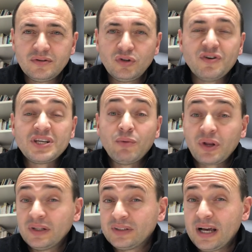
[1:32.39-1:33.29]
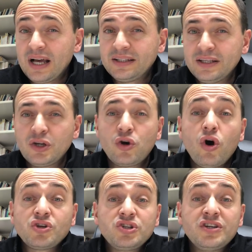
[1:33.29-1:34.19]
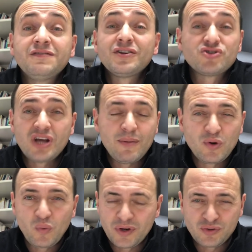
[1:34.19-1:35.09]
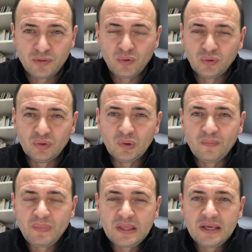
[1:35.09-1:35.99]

dove siamo orientati, cosa ci facciamo in questo mondo.